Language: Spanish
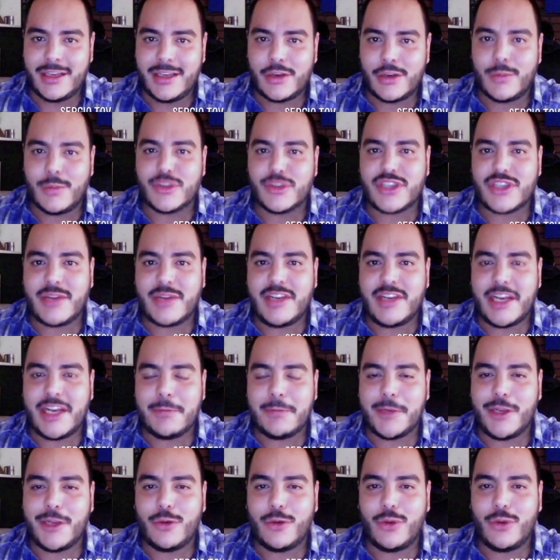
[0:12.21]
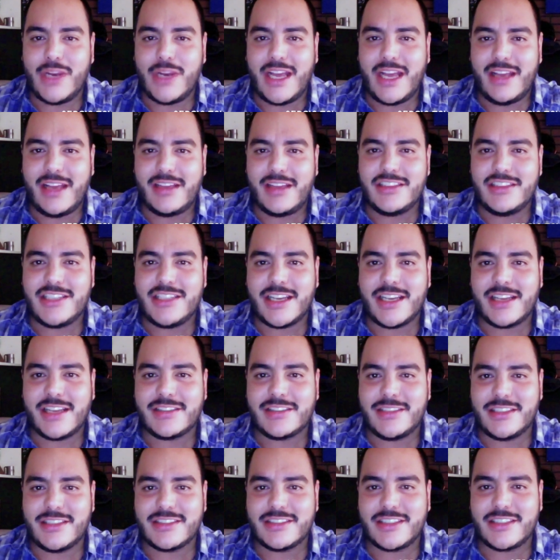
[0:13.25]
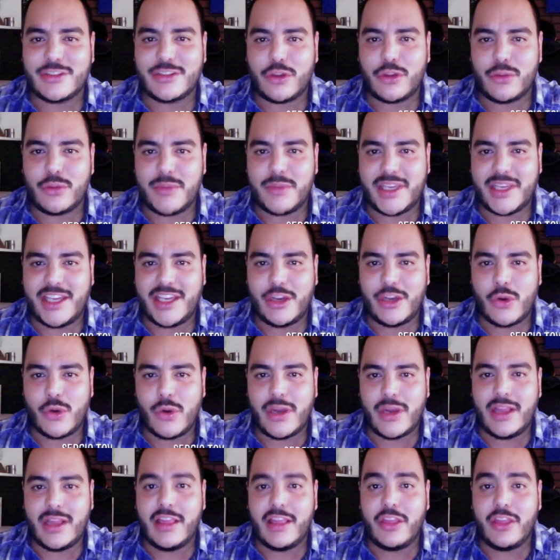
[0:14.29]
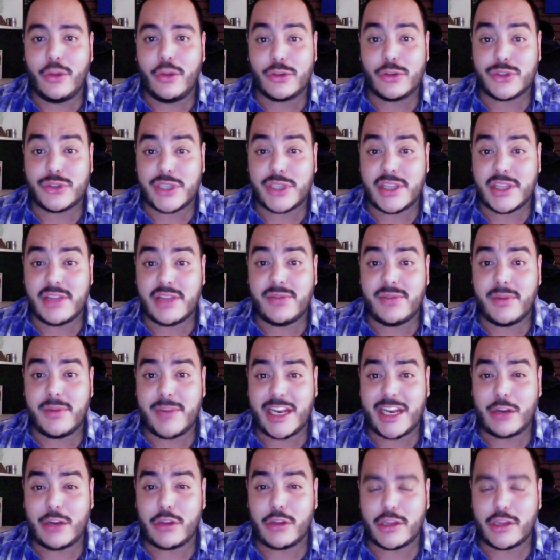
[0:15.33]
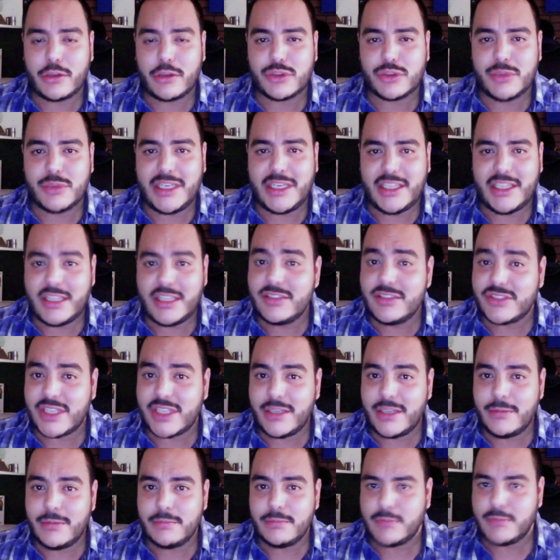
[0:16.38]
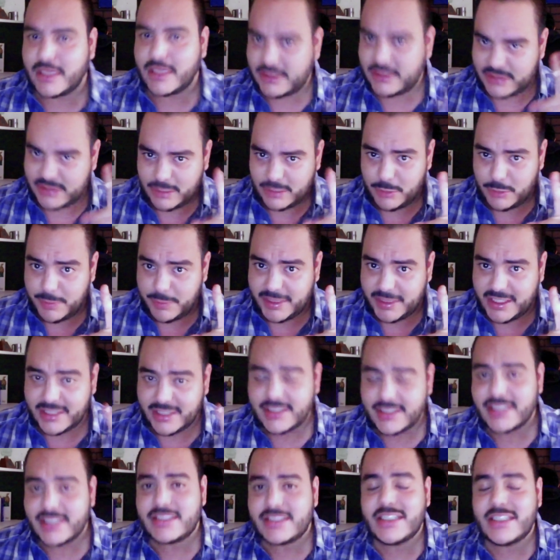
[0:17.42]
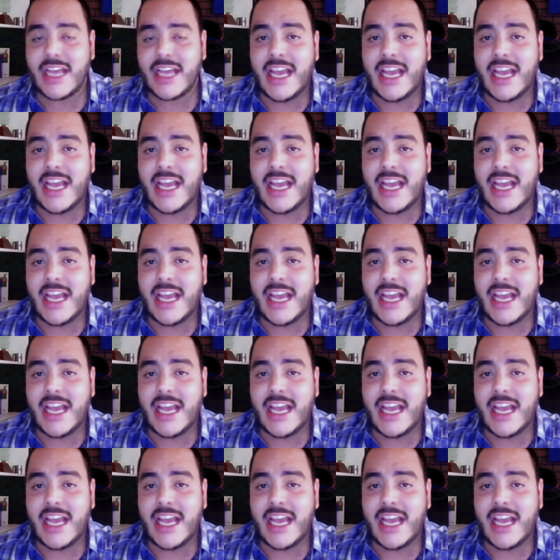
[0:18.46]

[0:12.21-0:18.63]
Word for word: Como saben, la película llega a cines de todo México el 12 de febrero de 2015, para que estén muy pendientes.